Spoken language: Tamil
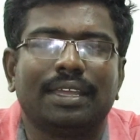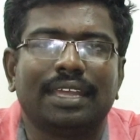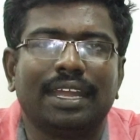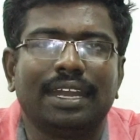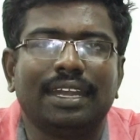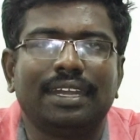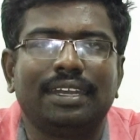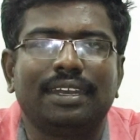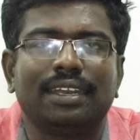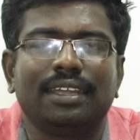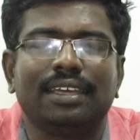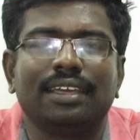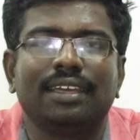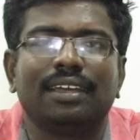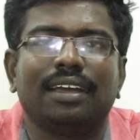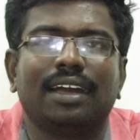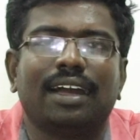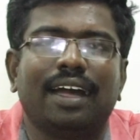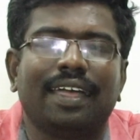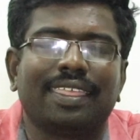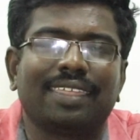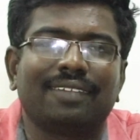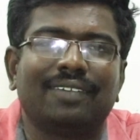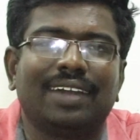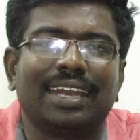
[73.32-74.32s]
ஏற்று
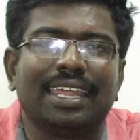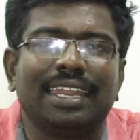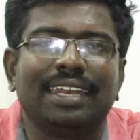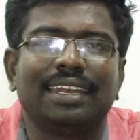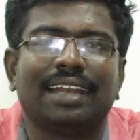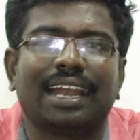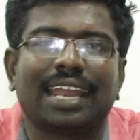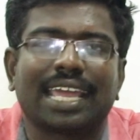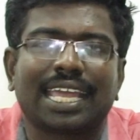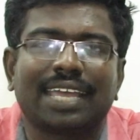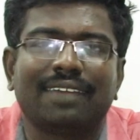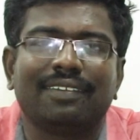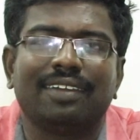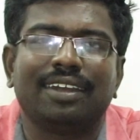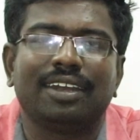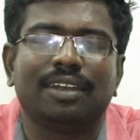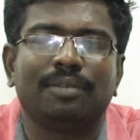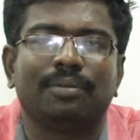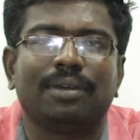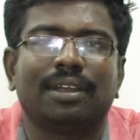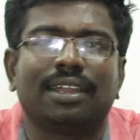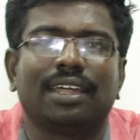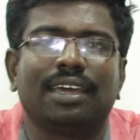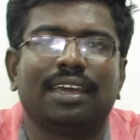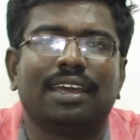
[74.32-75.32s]
அதன் வழியில் நடக்க வேண்டும் என
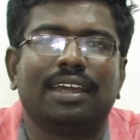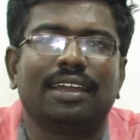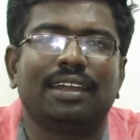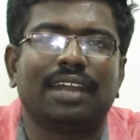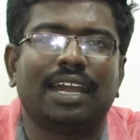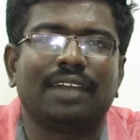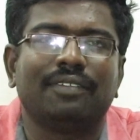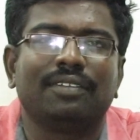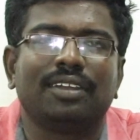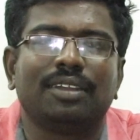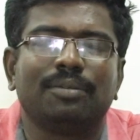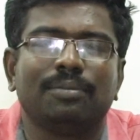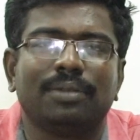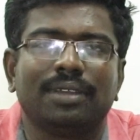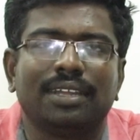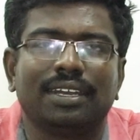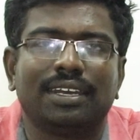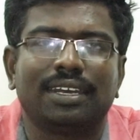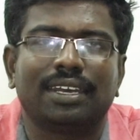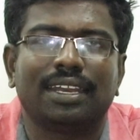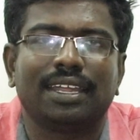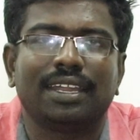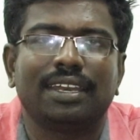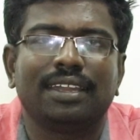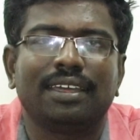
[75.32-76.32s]
நான்
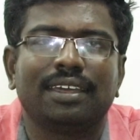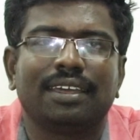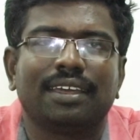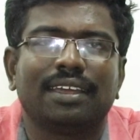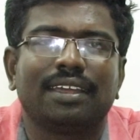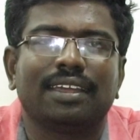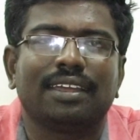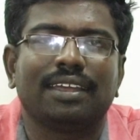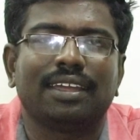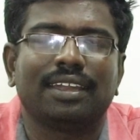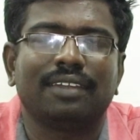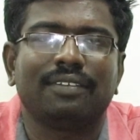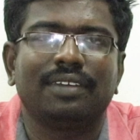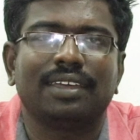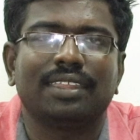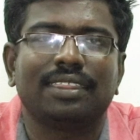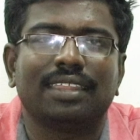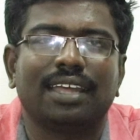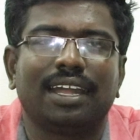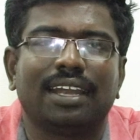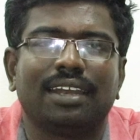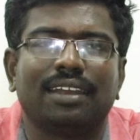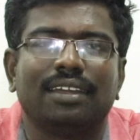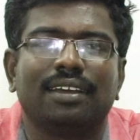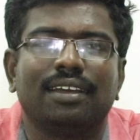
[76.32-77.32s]
விரும்புகின்றேன் எனவேதான்
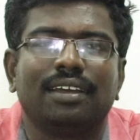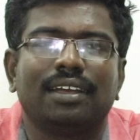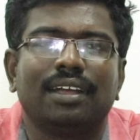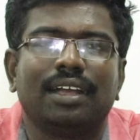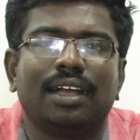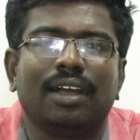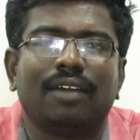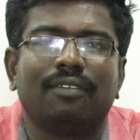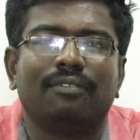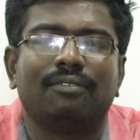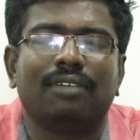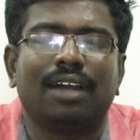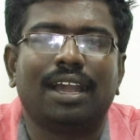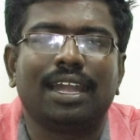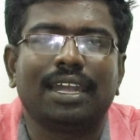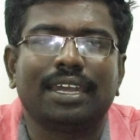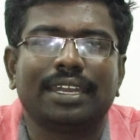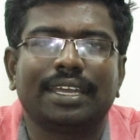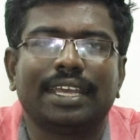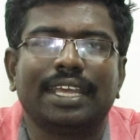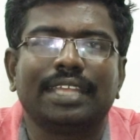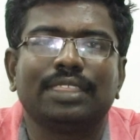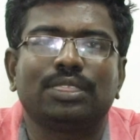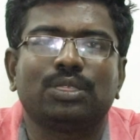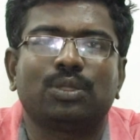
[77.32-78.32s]
வாழ்க்கை
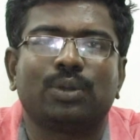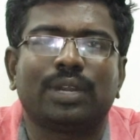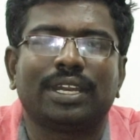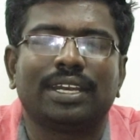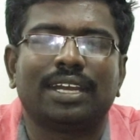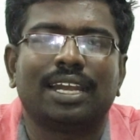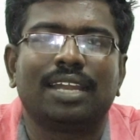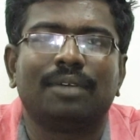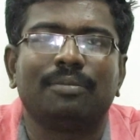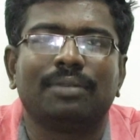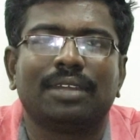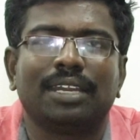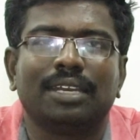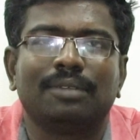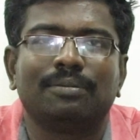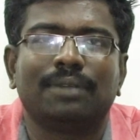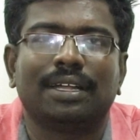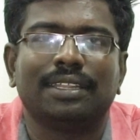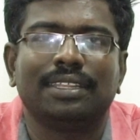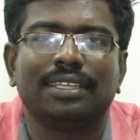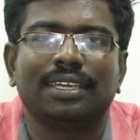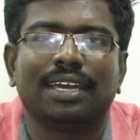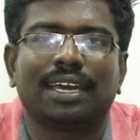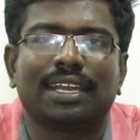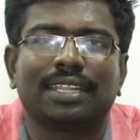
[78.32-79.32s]
துணைநலம் என்னும்
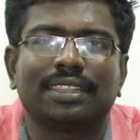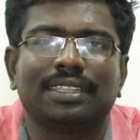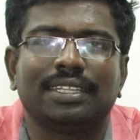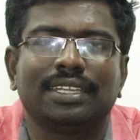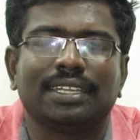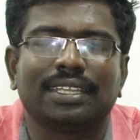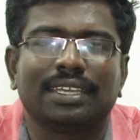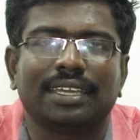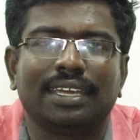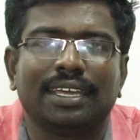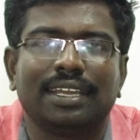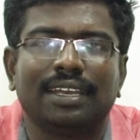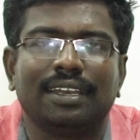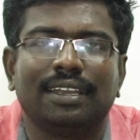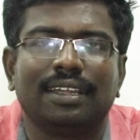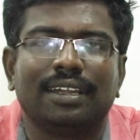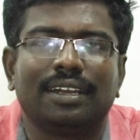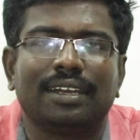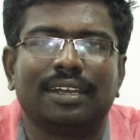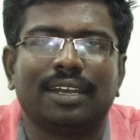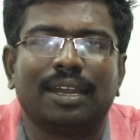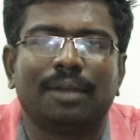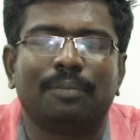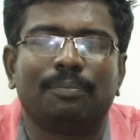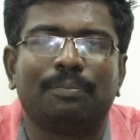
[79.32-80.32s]
அதிகாரத்தின் கீழ்
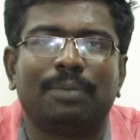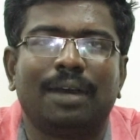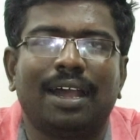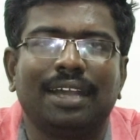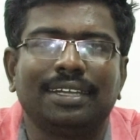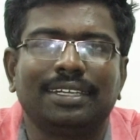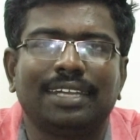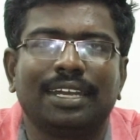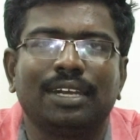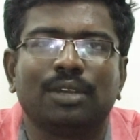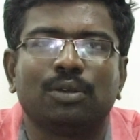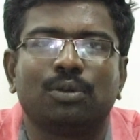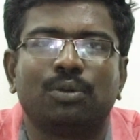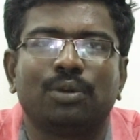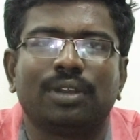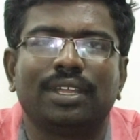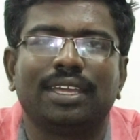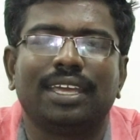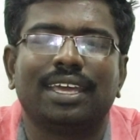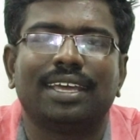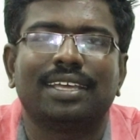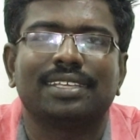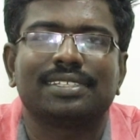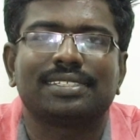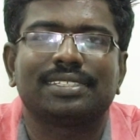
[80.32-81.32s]
நான் பாட்டன் கூறிய
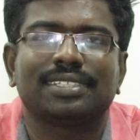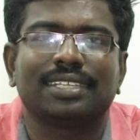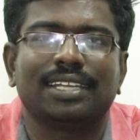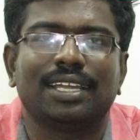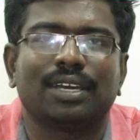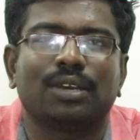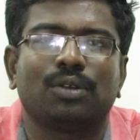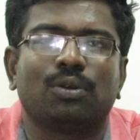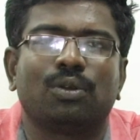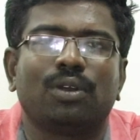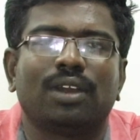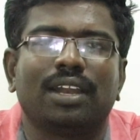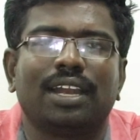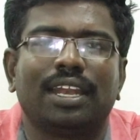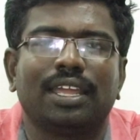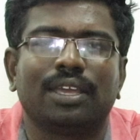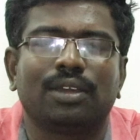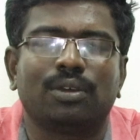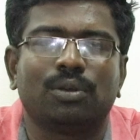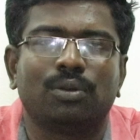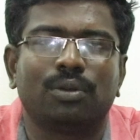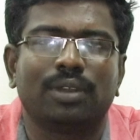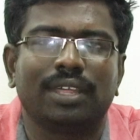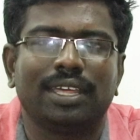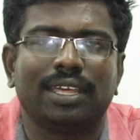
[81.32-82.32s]
சில குரல்களை
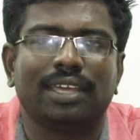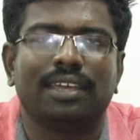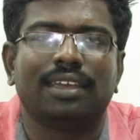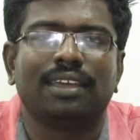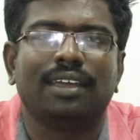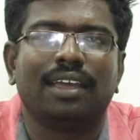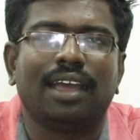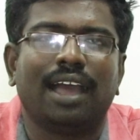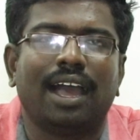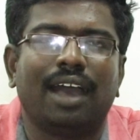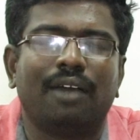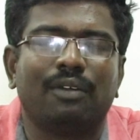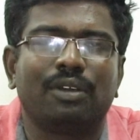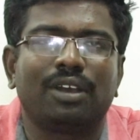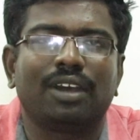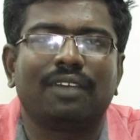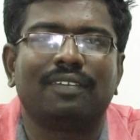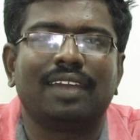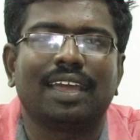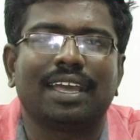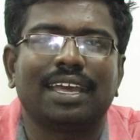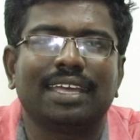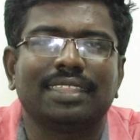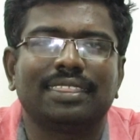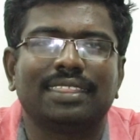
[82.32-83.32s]
கூறி அவற்றின்
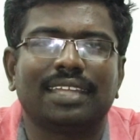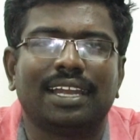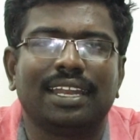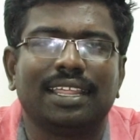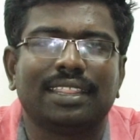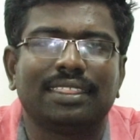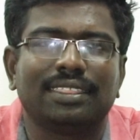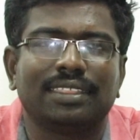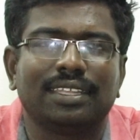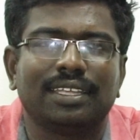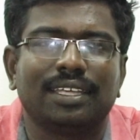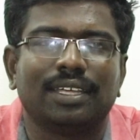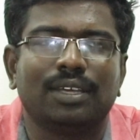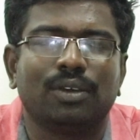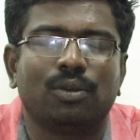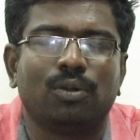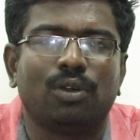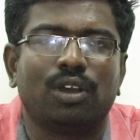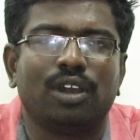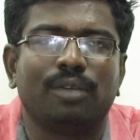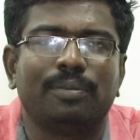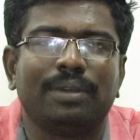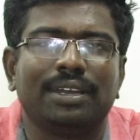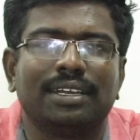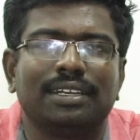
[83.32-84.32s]
விளக்கத்தை அழைத்து உங்கள்
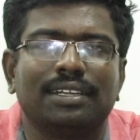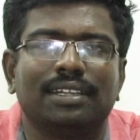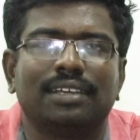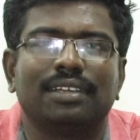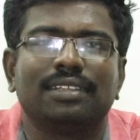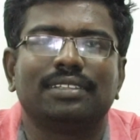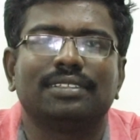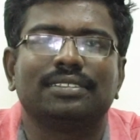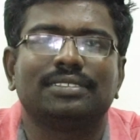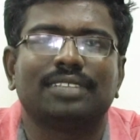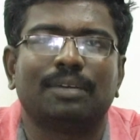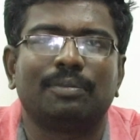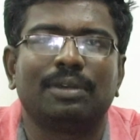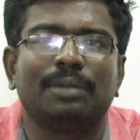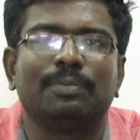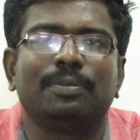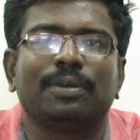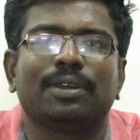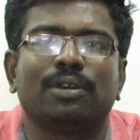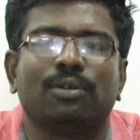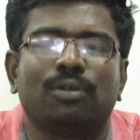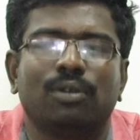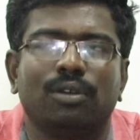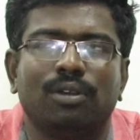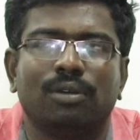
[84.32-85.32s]
முன் சமர்ப்பிக்க
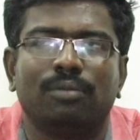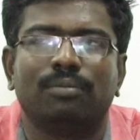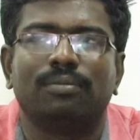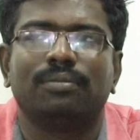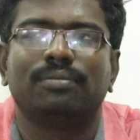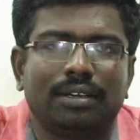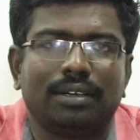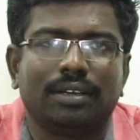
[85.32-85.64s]
உள்ளோம்